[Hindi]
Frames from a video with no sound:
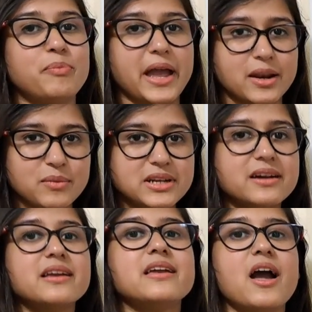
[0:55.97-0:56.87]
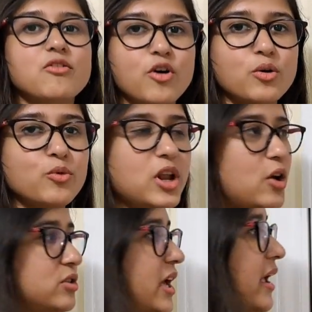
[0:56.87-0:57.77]
पेरीमीटर की क्या फॉर्मूला
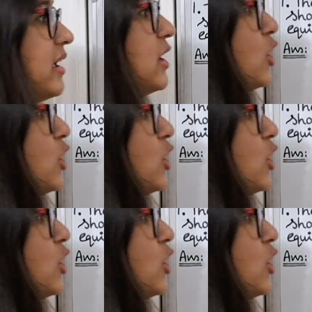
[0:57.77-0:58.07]
होता है